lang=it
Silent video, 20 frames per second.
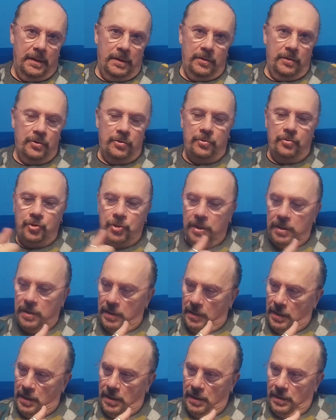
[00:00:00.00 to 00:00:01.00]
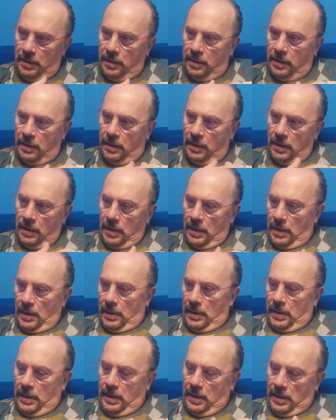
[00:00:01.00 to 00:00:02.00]
non succede niente.
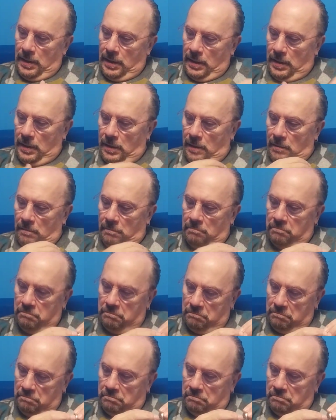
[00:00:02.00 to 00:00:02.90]
E